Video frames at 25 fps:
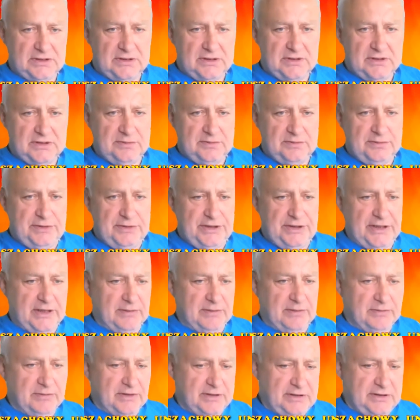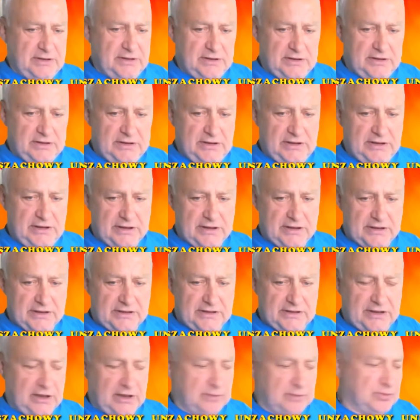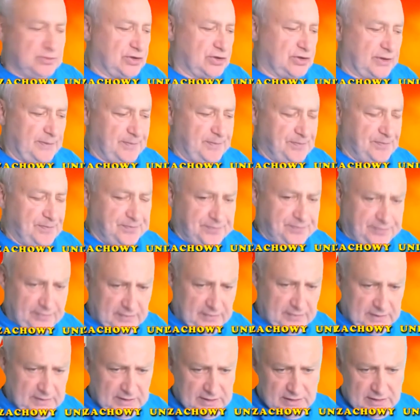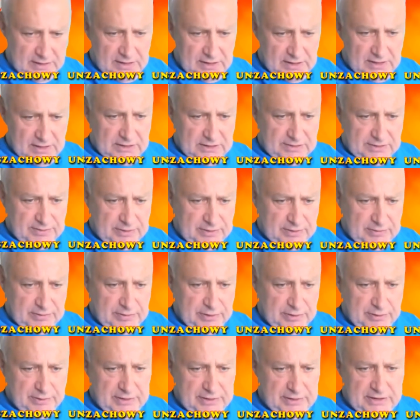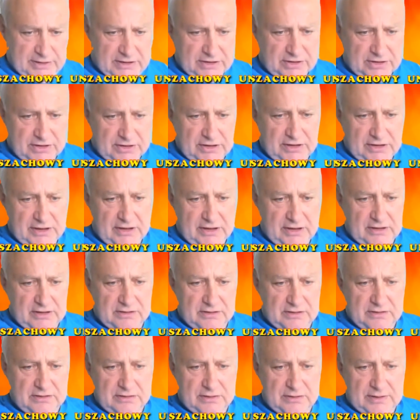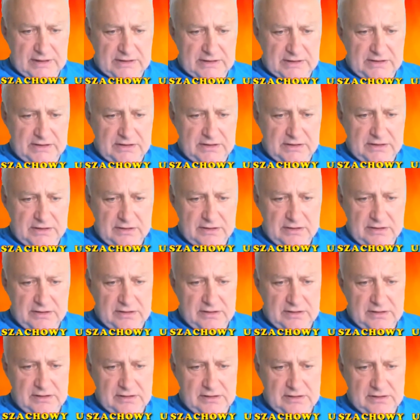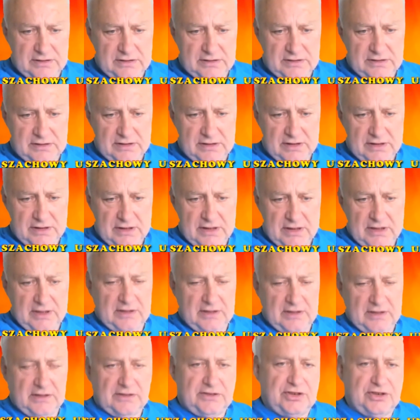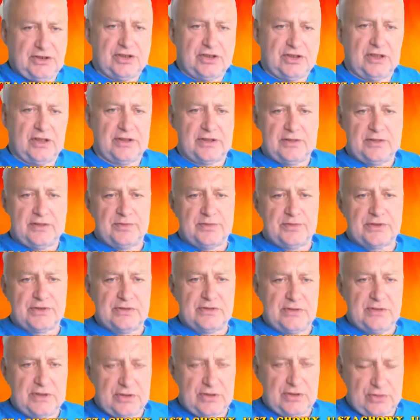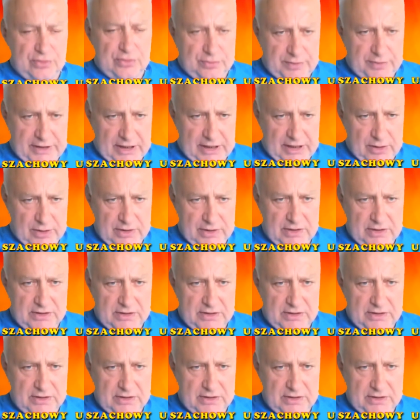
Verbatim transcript: Bijemy i, i jest dobrze. Spróbujmy jeszcze innej kontynuacji. W dziesiątym posunięciu białych.